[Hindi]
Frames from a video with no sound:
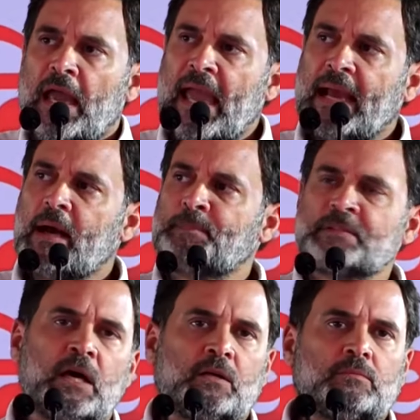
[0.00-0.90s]
एक
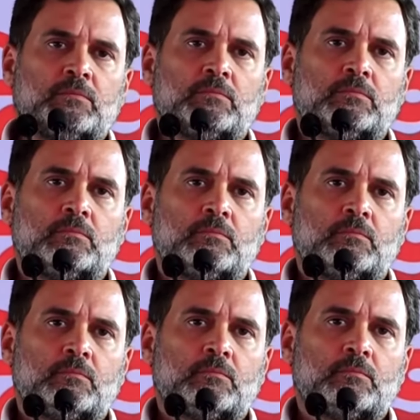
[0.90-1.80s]
अफसर
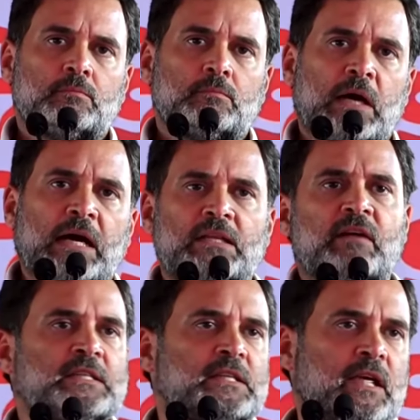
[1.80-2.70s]

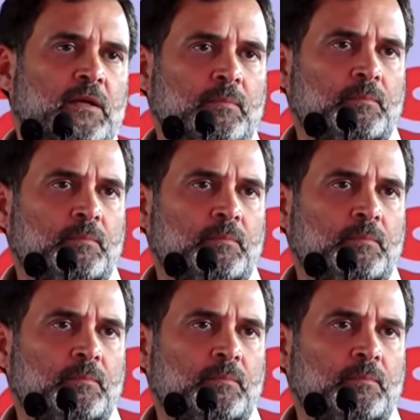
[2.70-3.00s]
आदिवासी है